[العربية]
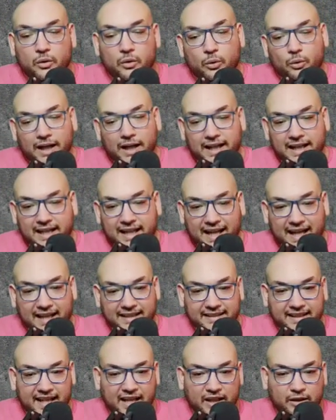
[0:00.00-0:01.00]
ولا
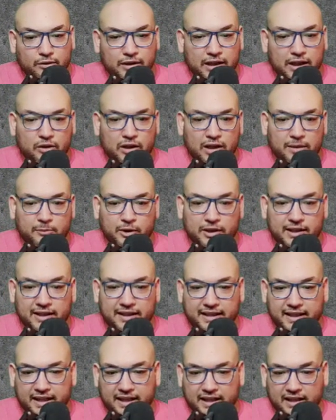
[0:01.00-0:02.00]
هتاكل قال له لا بقول
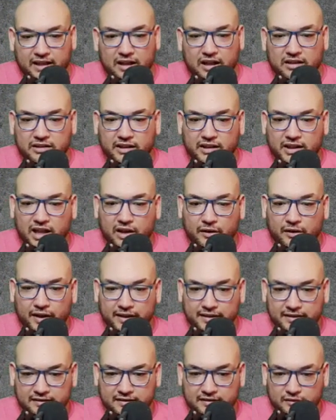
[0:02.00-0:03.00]
لك ايه انا هضيع
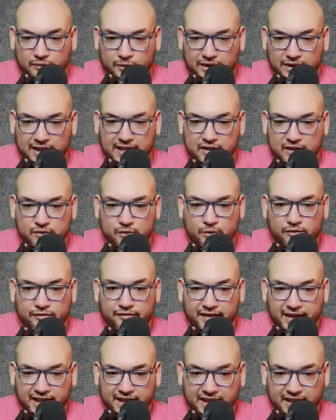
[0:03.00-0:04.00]
وقت ولا هزنق
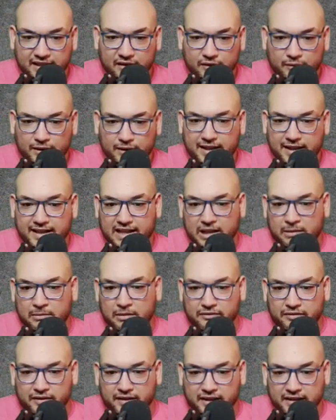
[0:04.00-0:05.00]
فيلي ولا الكلام
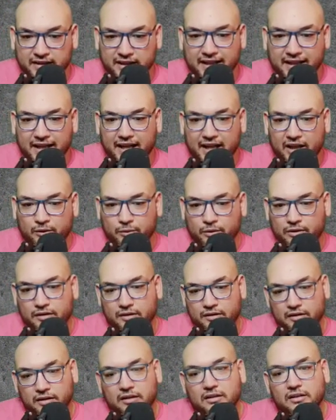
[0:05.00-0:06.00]
الفارغ ده انا هاكل
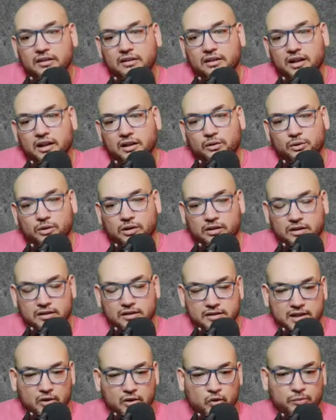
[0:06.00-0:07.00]
قال له
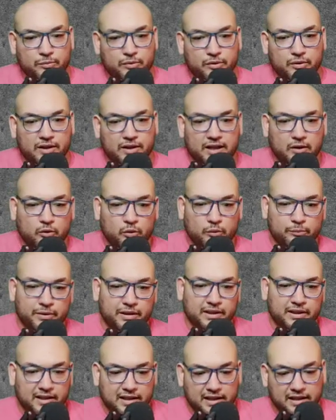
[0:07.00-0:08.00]
خلاص هاكل بالو... هاكل
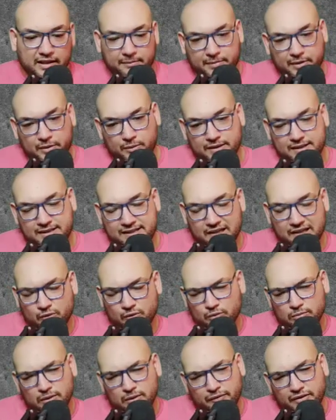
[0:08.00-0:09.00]
بال... بالوزير
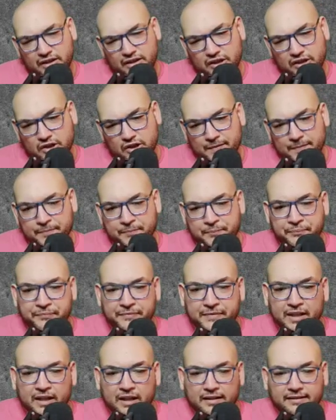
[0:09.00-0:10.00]
ومفيش
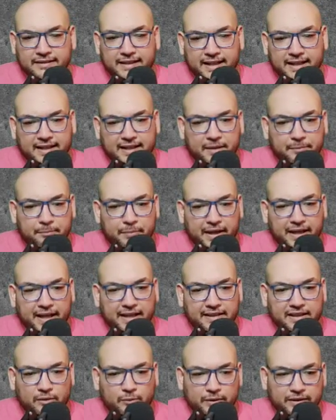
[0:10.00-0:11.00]
تركيب
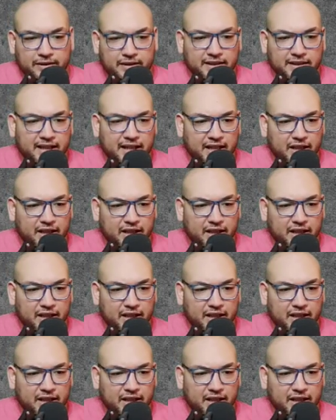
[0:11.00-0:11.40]
بيادق والدنيا